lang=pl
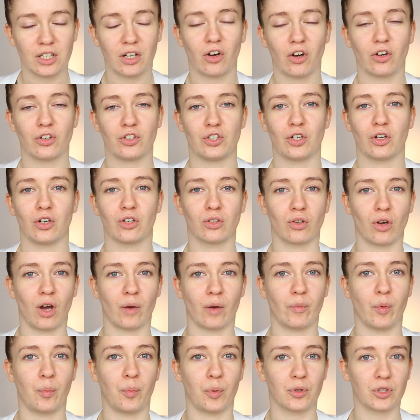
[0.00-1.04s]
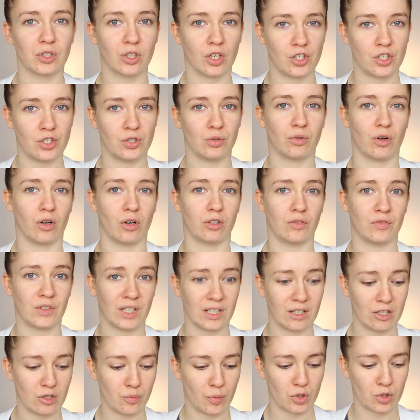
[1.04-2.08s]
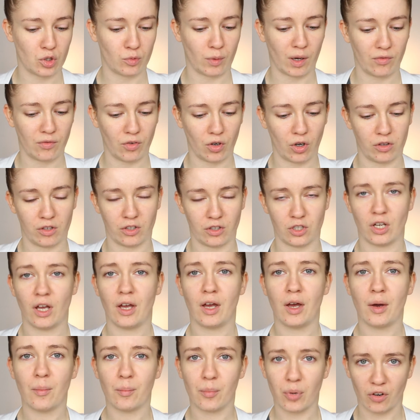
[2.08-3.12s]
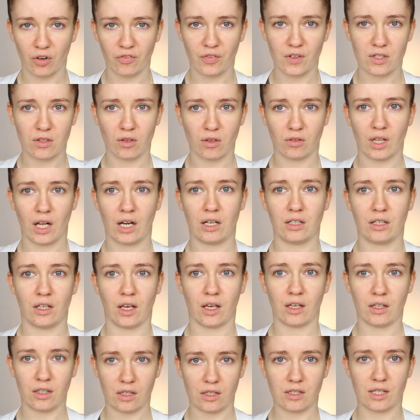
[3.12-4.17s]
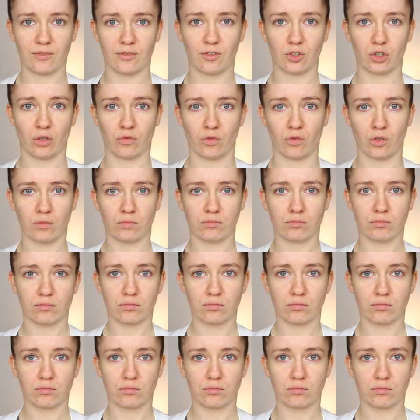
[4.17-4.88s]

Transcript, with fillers: Chodzi o to, aby podkreślić urodę w taki sposób, aby wyglądać profesjonalnie i zawodowo.